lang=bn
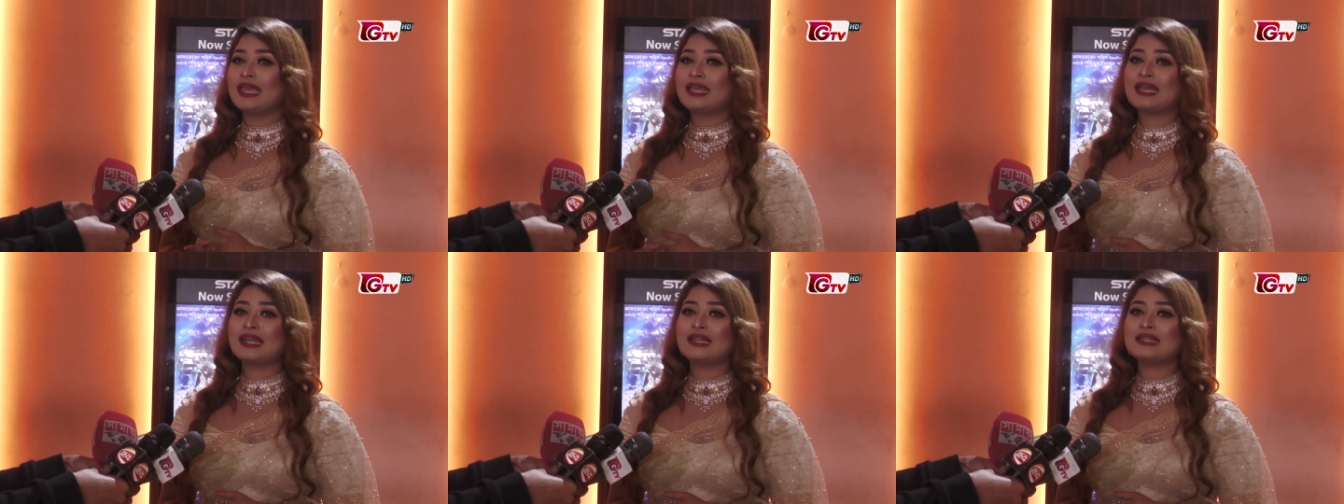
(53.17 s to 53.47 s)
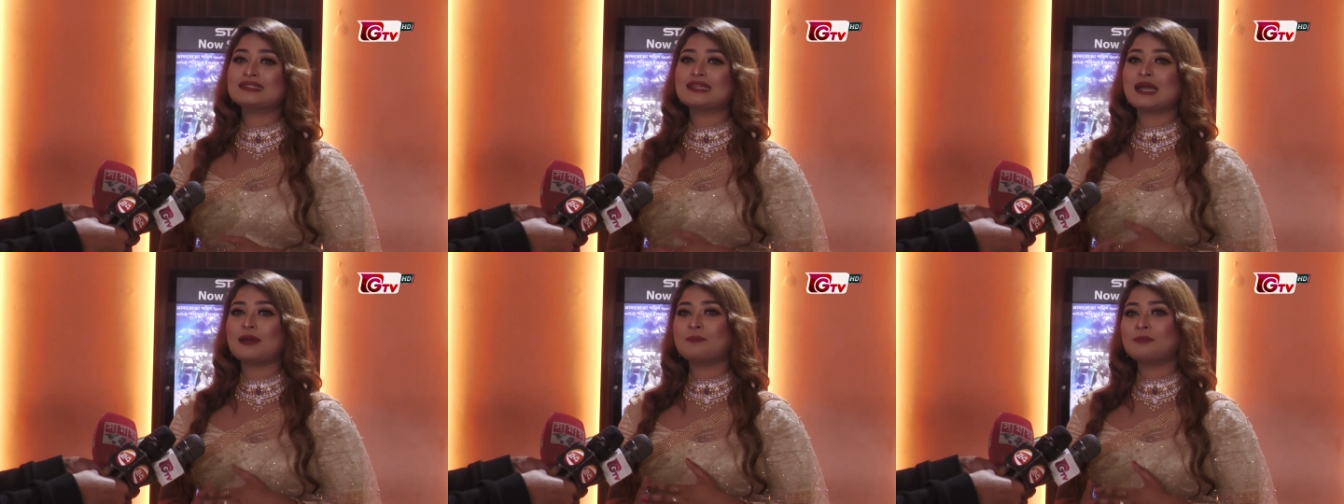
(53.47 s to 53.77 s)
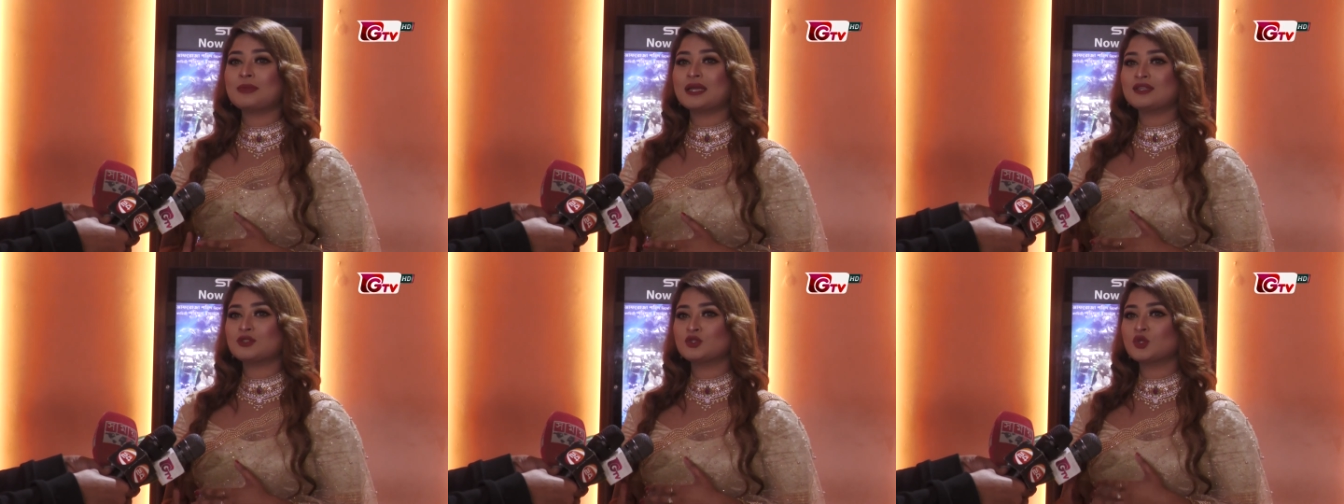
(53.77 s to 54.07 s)
এখানে যে
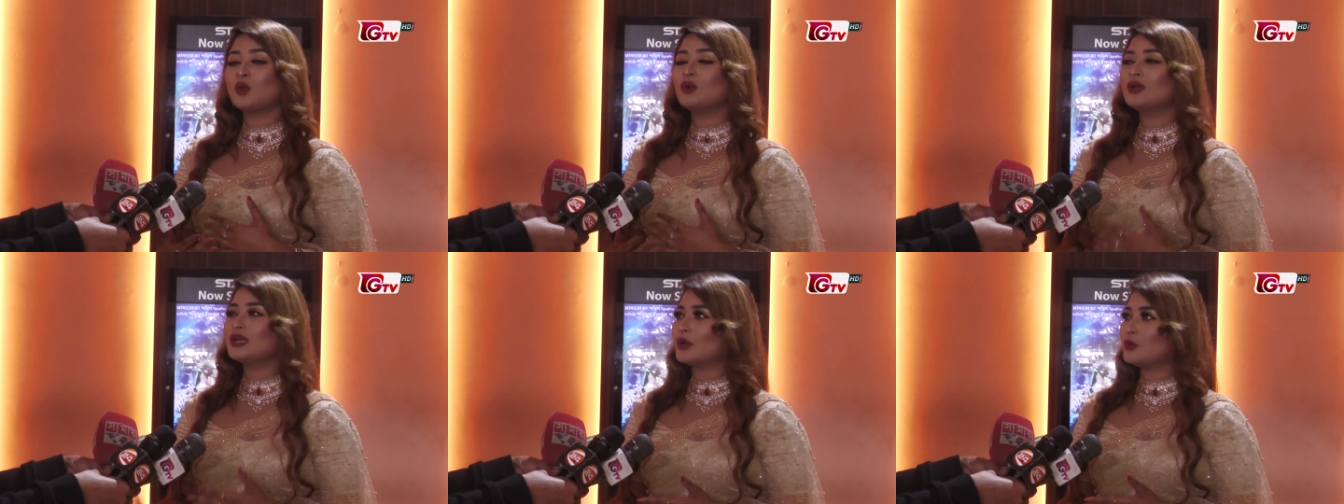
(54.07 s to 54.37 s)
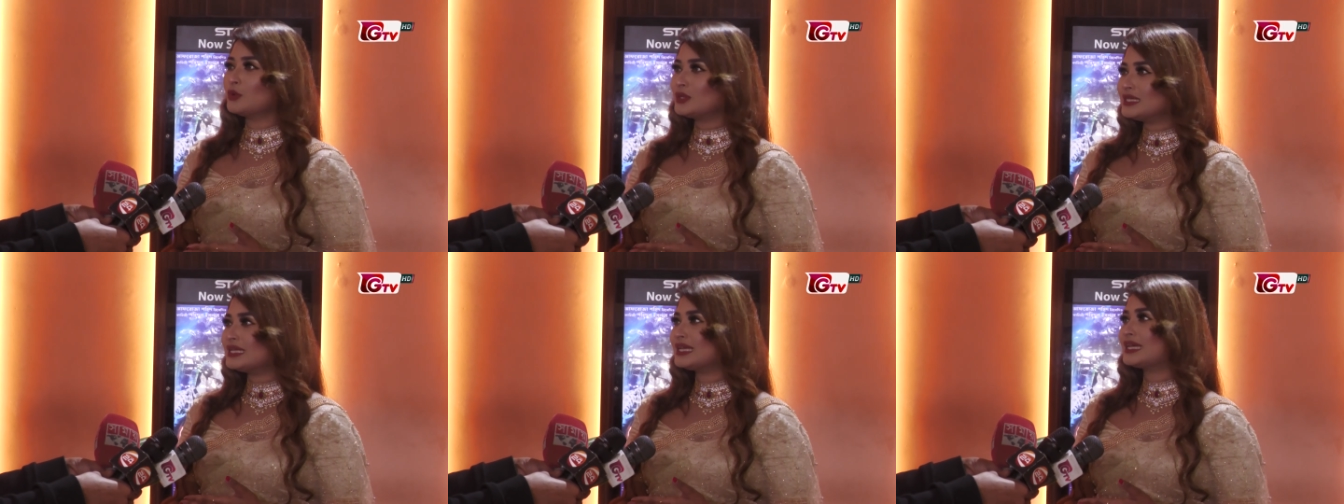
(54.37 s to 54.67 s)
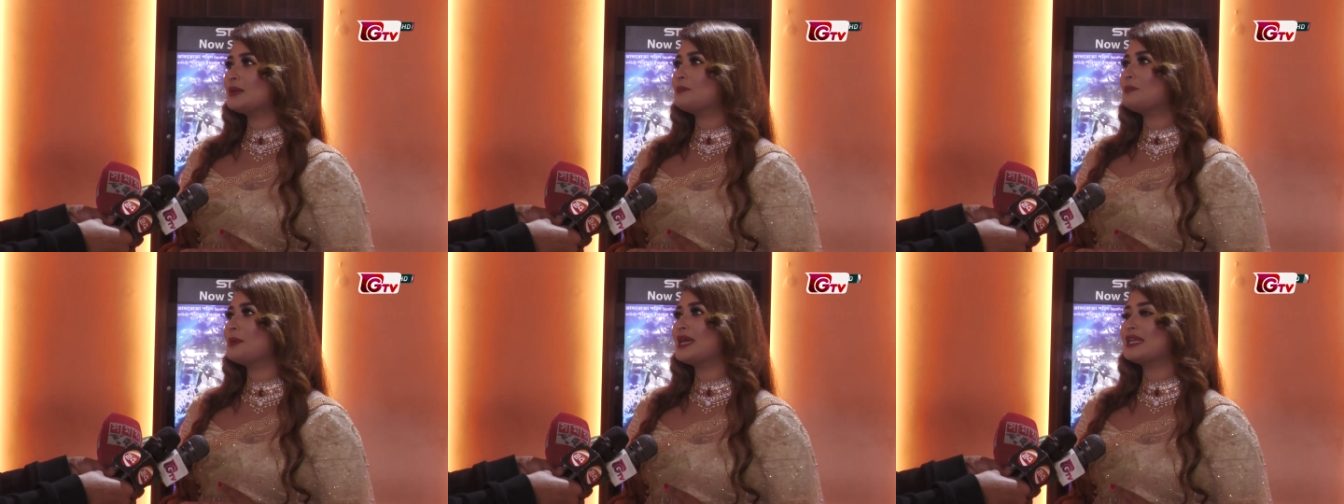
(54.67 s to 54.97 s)
আমরা সোল্ড আউট
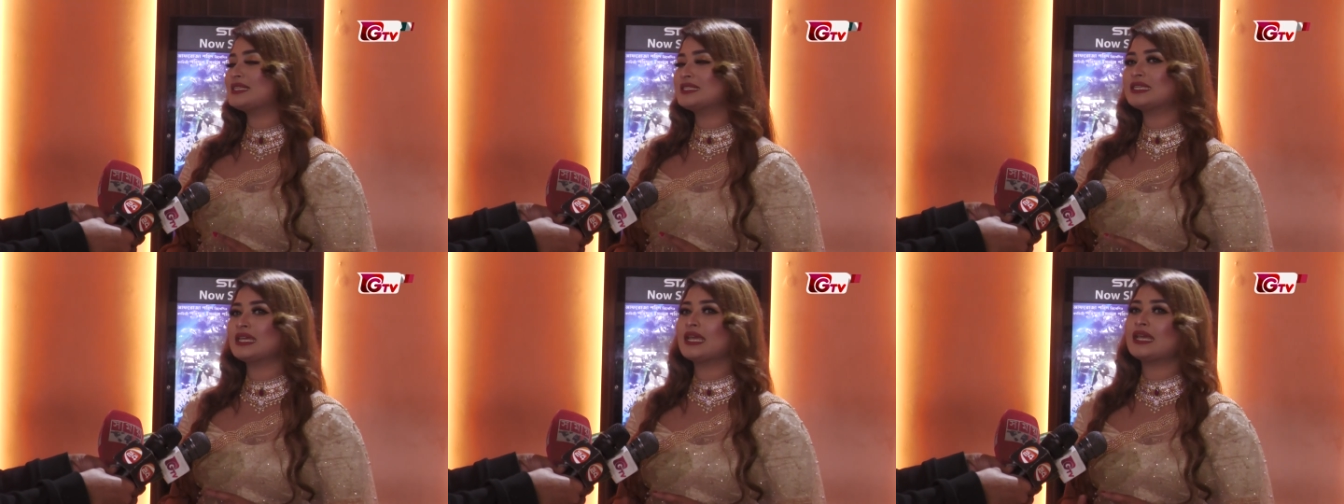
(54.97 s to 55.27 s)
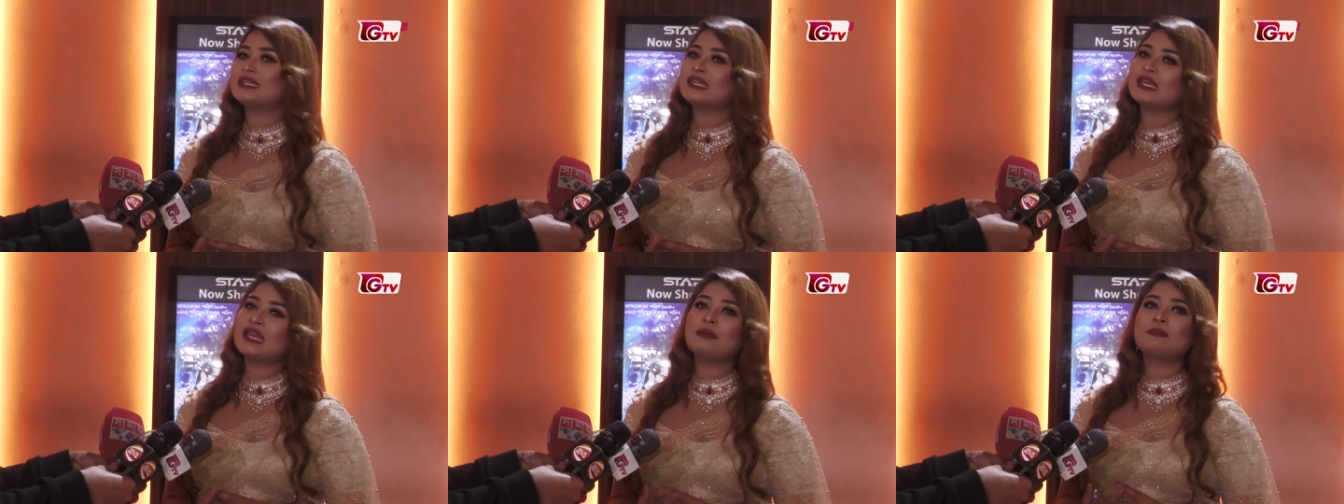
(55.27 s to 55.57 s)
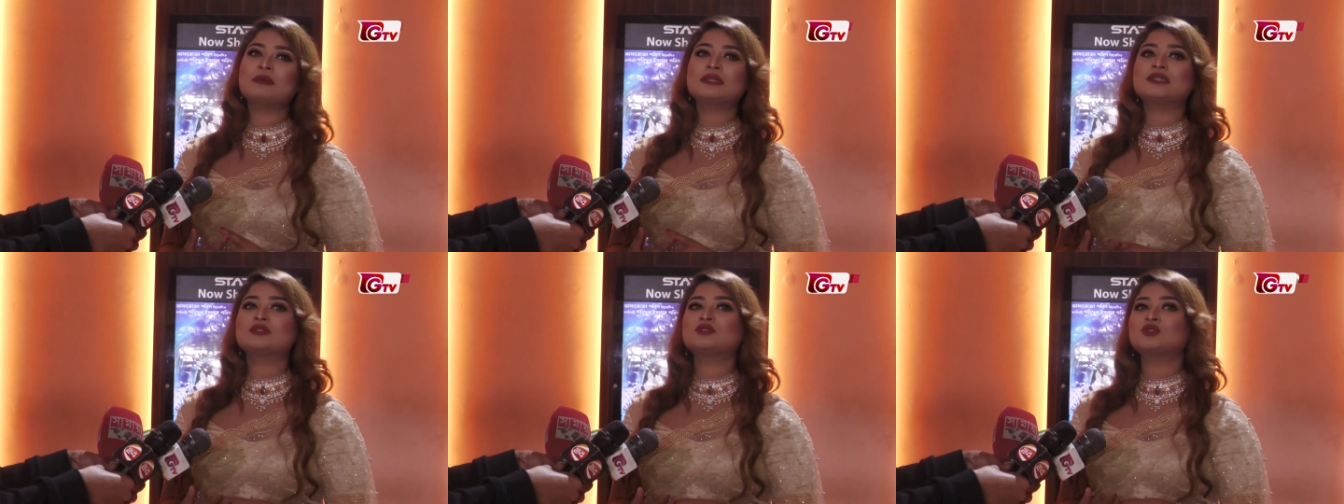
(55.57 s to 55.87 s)
টিকিট পেয়েছি এটাই
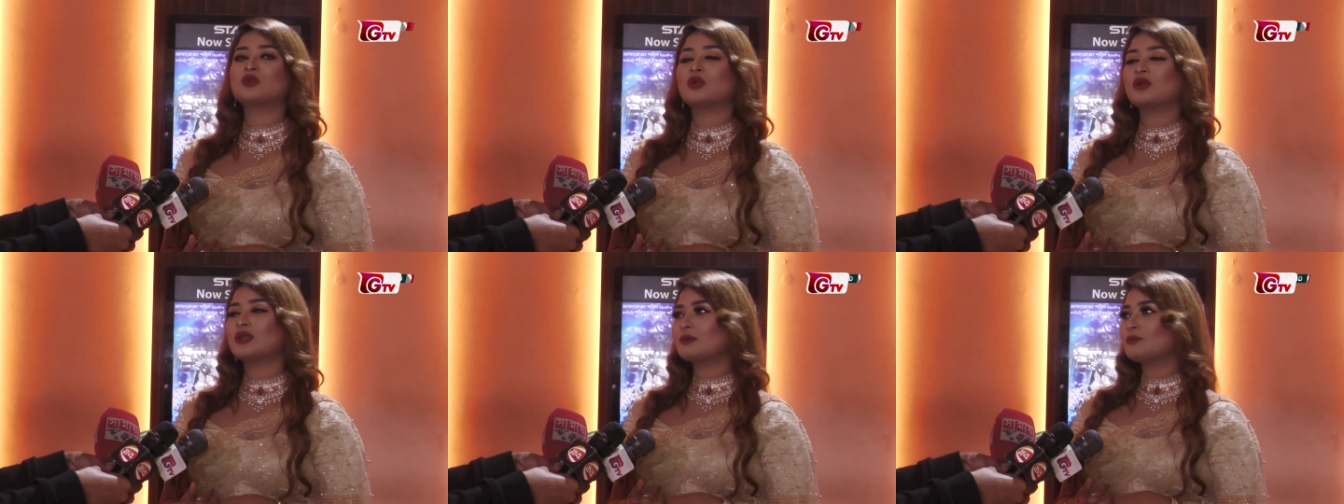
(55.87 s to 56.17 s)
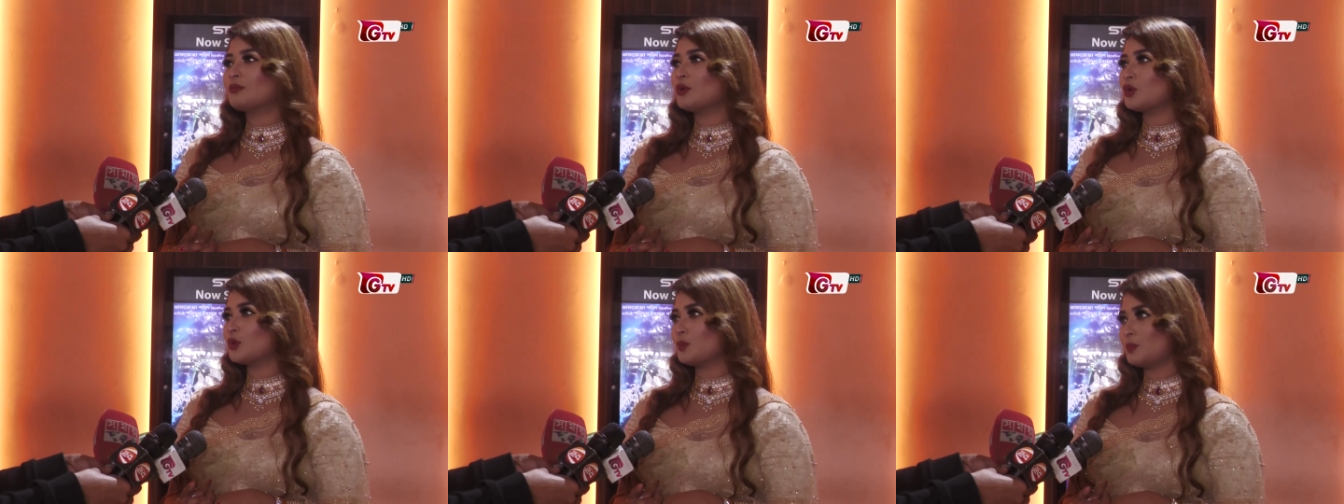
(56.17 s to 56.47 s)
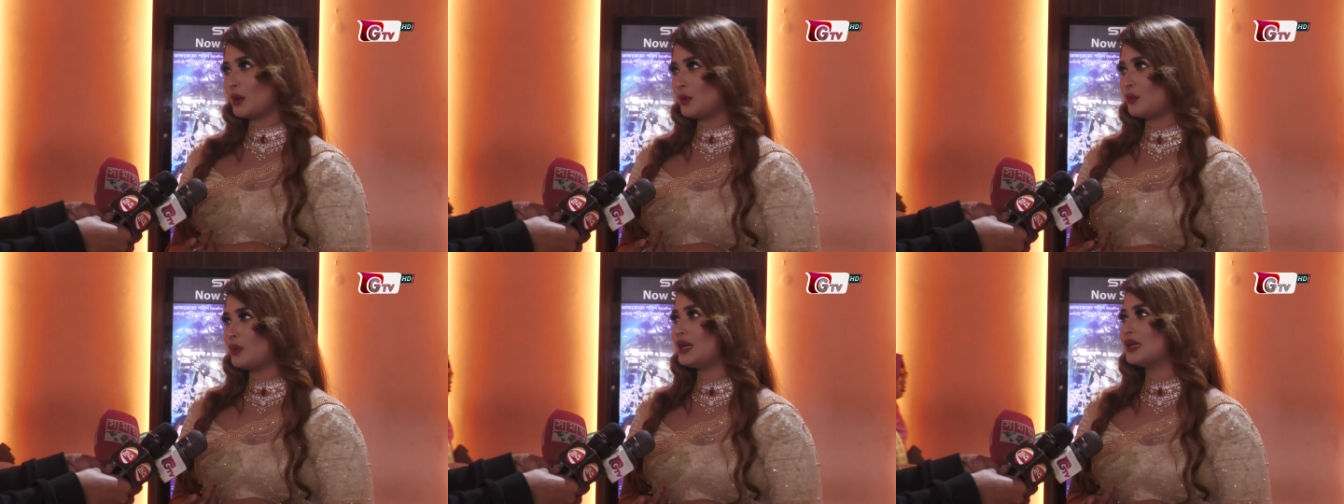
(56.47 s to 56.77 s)
আমাদের জন্য অনেক বড়
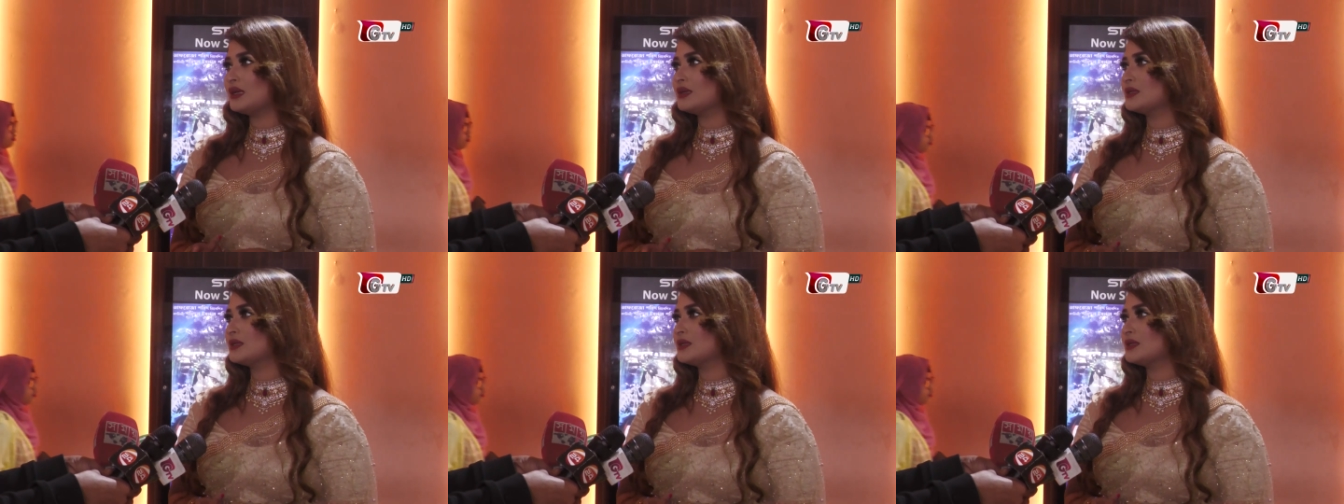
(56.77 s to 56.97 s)
পাওয়া